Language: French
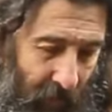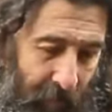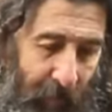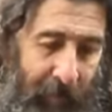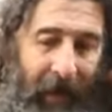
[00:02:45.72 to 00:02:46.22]
on
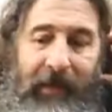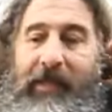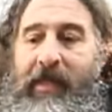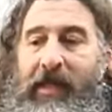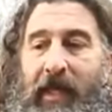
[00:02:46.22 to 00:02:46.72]
ne peut pas
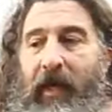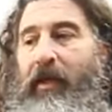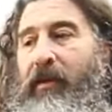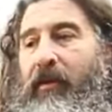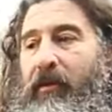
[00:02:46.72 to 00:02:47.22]

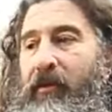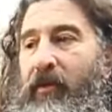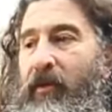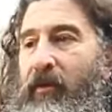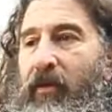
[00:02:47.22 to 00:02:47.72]
nier que,
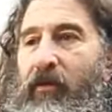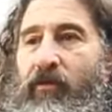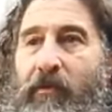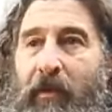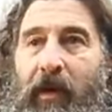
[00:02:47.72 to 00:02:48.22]

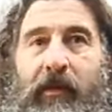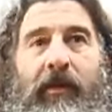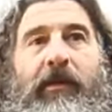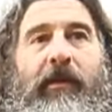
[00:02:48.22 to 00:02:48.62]
l'humain